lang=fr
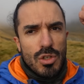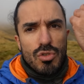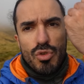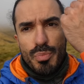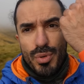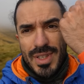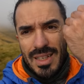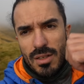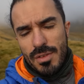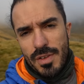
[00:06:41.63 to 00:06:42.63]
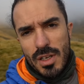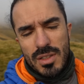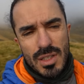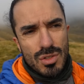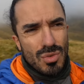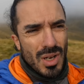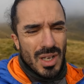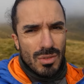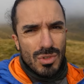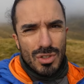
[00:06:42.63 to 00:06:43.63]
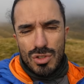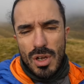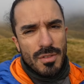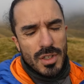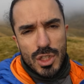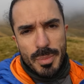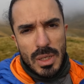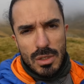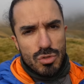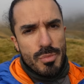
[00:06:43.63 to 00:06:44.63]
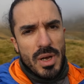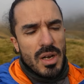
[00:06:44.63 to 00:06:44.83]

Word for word: de peut-être faire un test de workout. outdoors. En vrai, j'ai pas super